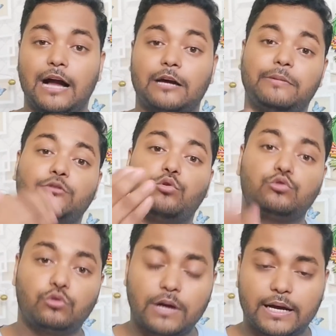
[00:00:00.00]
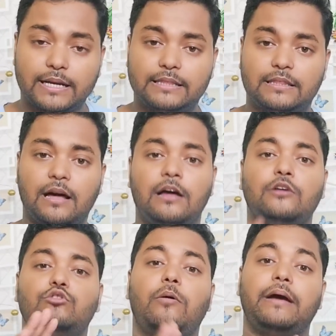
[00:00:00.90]
अगर मैं दो सौ का खरीदता
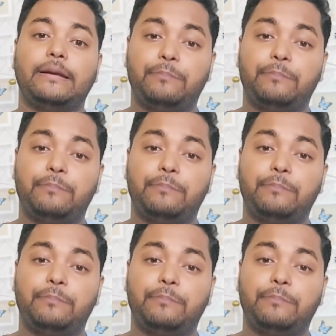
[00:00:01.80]
तो